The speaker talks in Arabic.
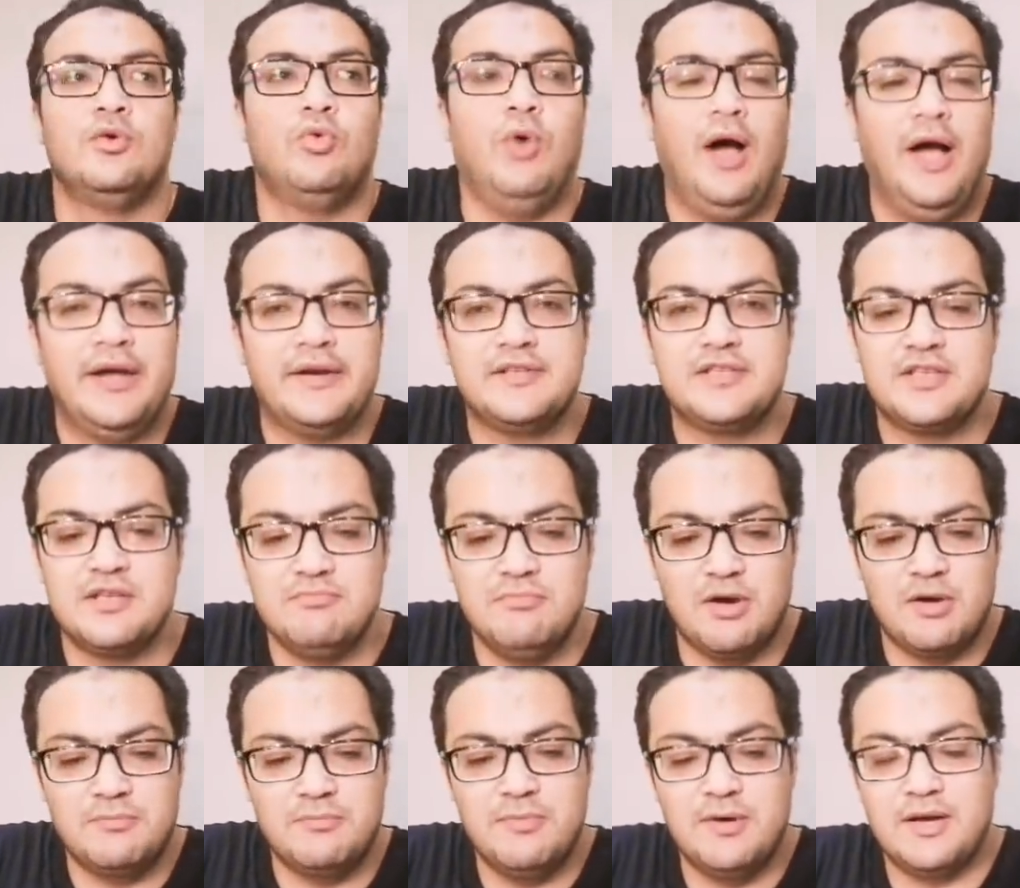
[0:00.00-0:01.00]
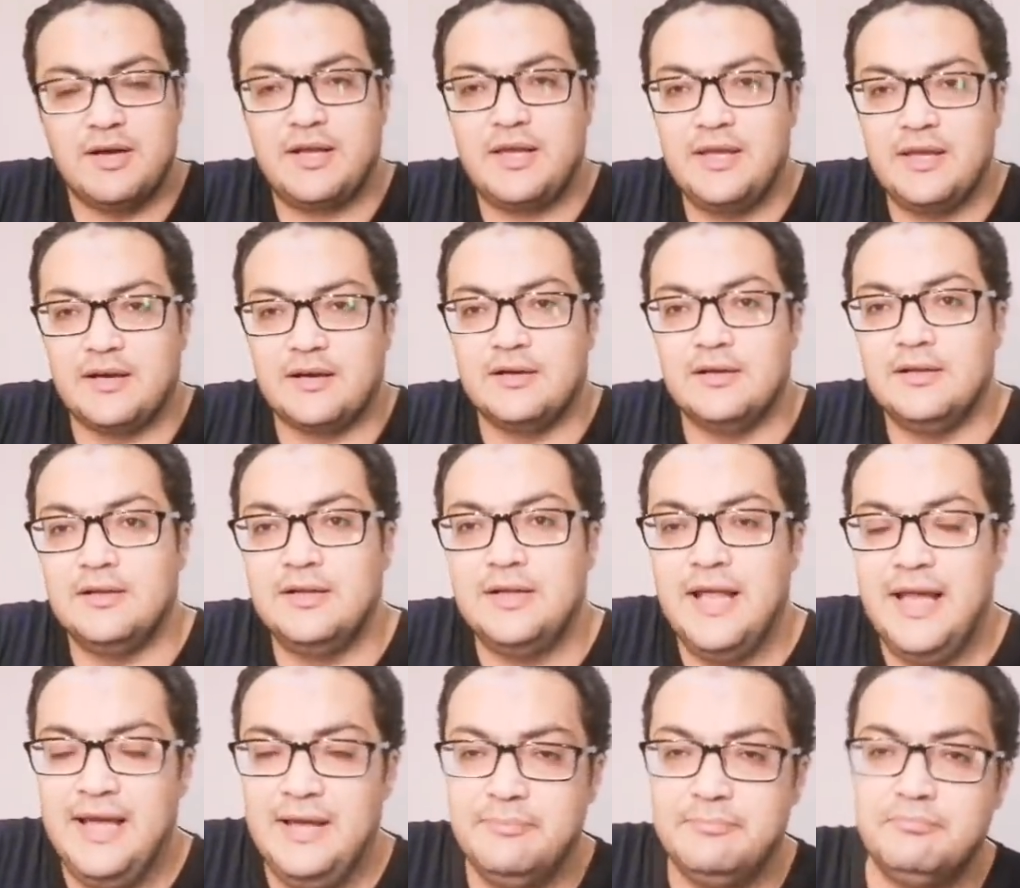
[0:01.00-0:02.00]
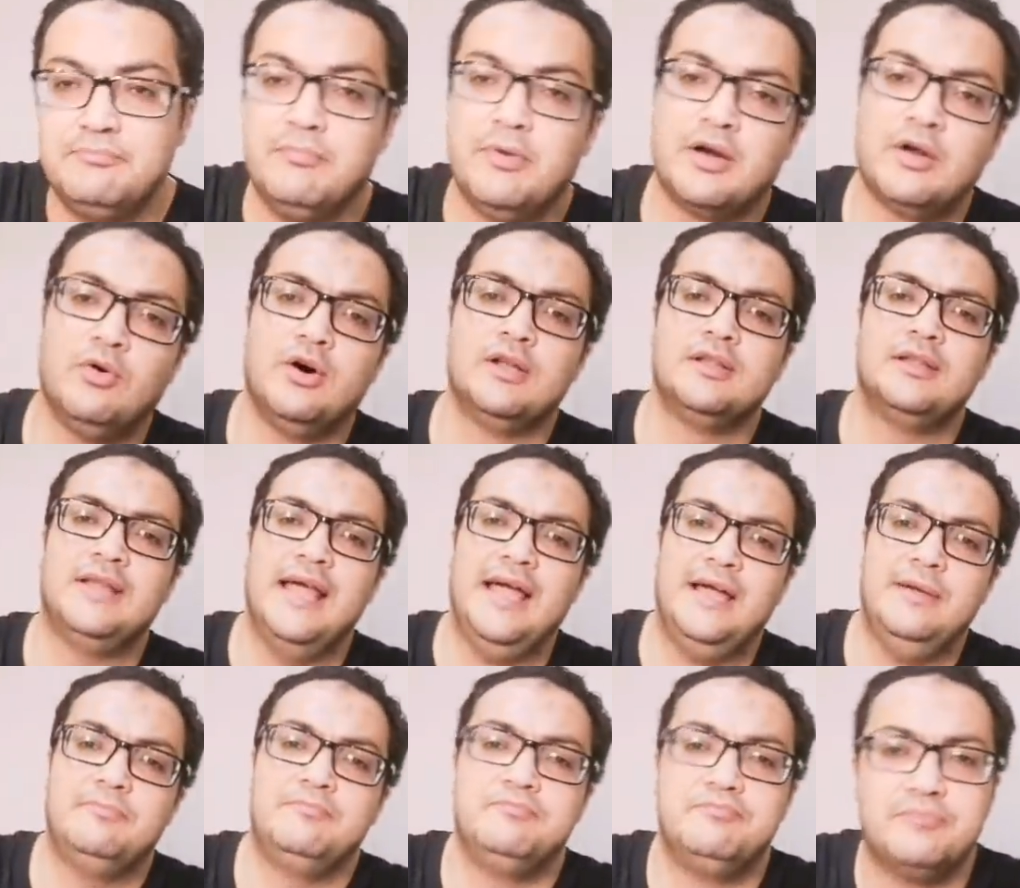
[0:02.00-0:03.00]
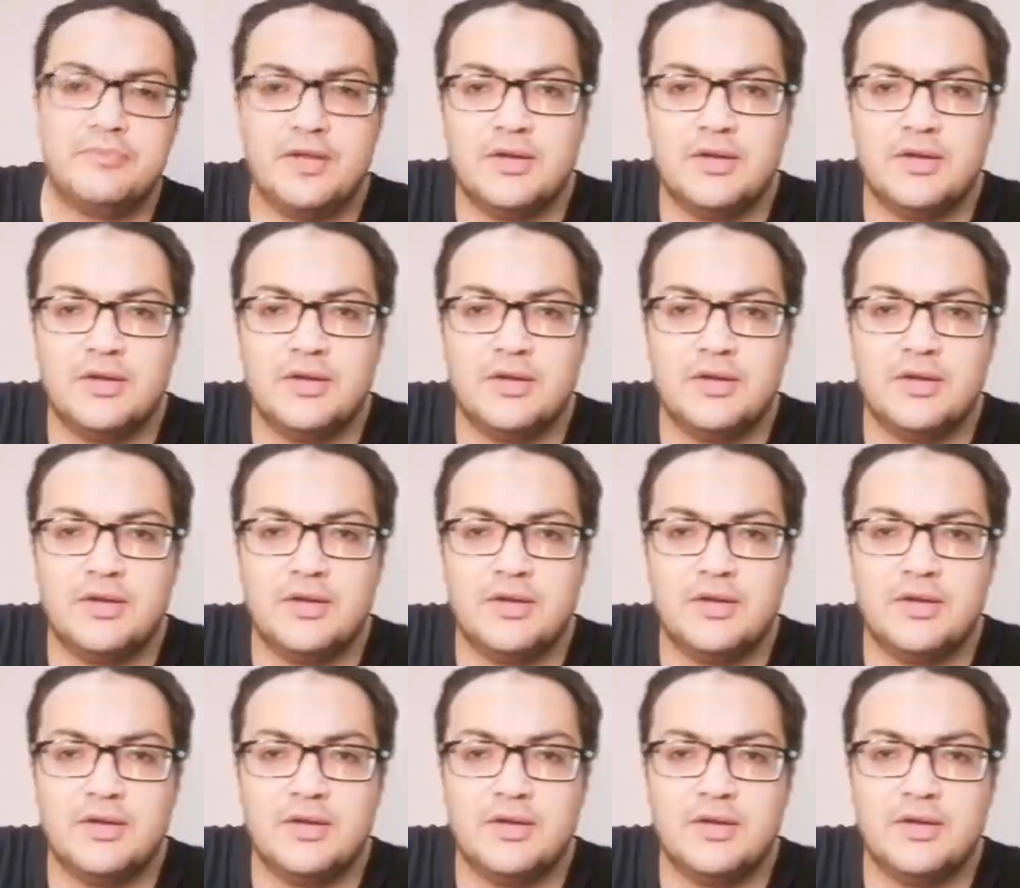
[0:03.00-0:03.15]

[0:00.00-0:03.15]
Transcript: وحارس المرمى غير لاعب مروان لاعب